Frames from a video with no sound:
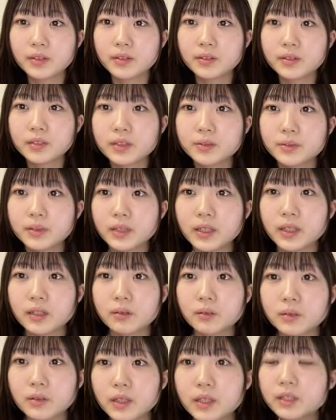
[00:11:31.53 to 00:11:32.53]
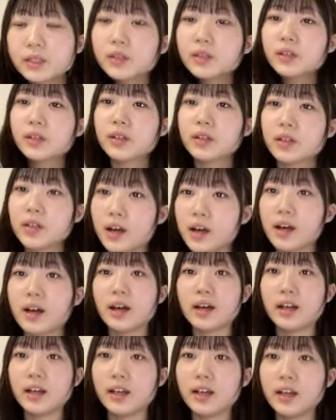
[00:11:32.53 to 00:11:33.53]
福島県がもあそっか
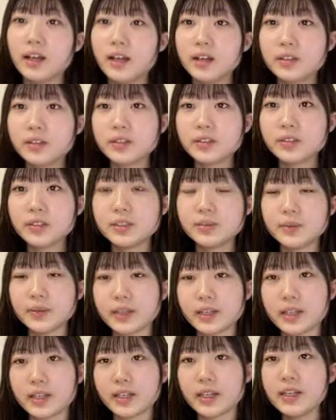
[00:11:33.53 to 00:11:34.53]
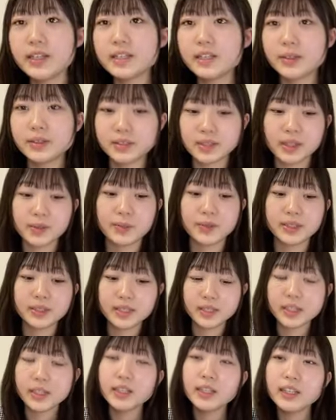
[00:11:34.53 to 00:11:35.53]
福島県がえじゃあさめっ
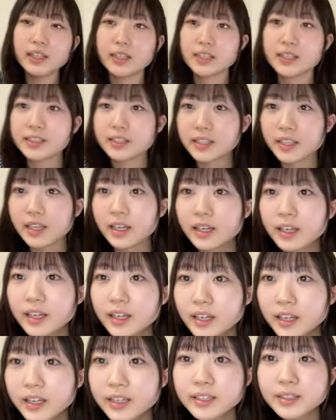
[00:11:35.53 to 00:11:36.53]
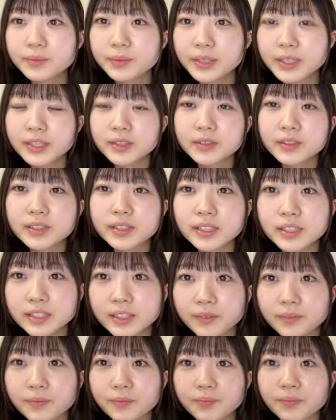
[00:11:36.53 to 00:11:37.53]
ちゃいいですねえじゃあめっちゃ美味しい
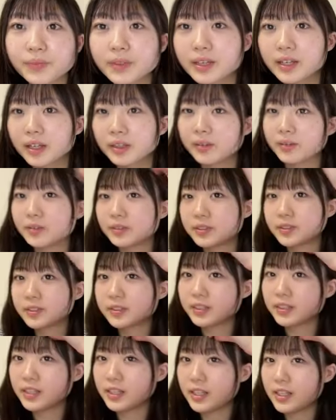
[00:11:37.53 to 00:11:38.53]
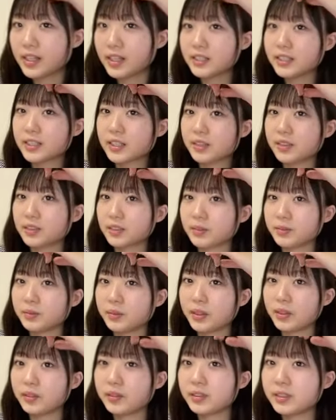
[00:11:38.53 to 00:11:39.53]
じゃんあの普通にね愛知県とかも
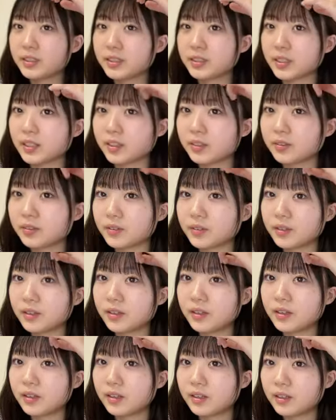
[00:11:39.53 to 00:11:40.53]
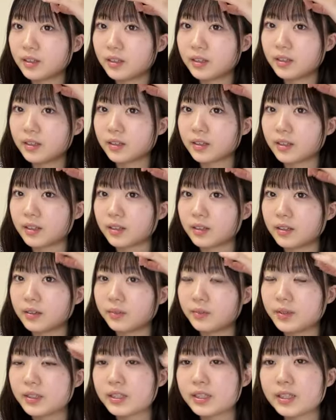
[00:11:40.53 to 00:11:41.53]
ね美味しいんだけどなんかめっ
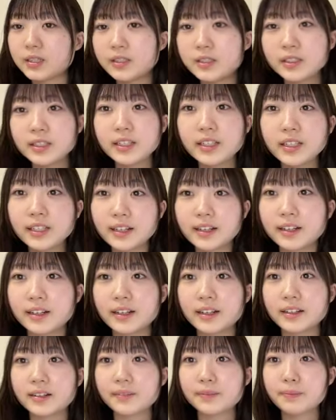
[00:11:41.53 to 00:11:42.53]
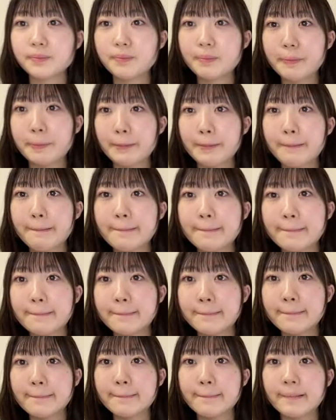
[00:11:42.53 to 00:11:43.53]
ちゃ美味しいいいな
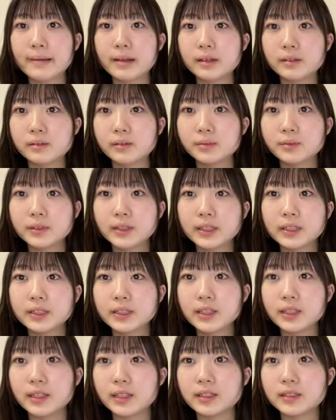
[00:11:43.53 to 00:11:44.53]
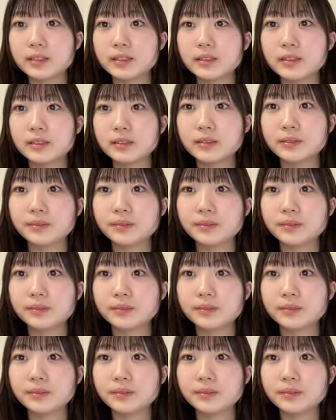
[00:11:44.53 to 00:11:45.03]
桃が好きです